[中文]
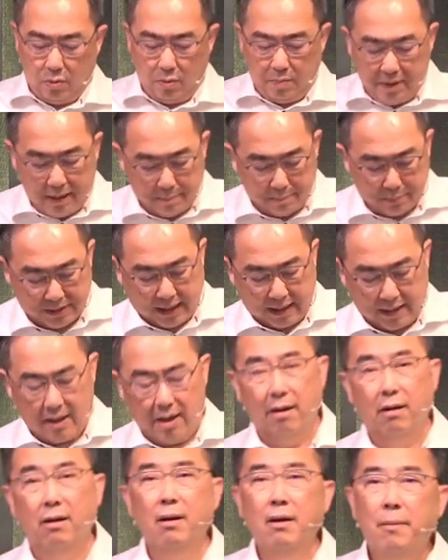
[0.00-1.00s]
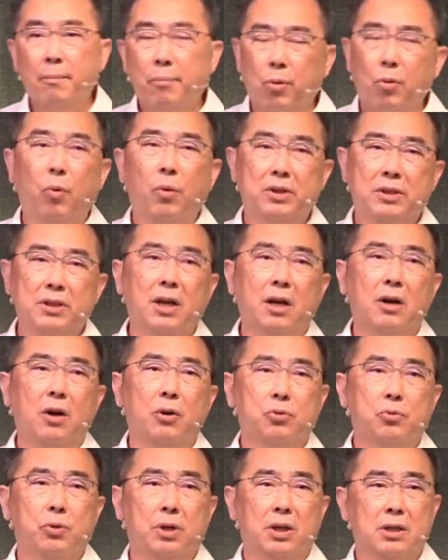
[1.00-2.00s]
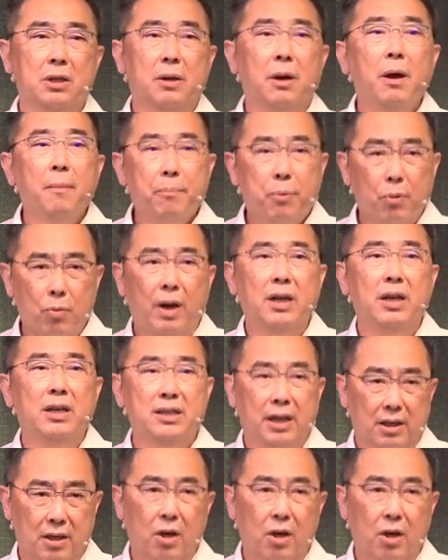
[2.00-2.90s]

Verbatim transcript: 我知道我们也不想要，不过我今天告诉你是，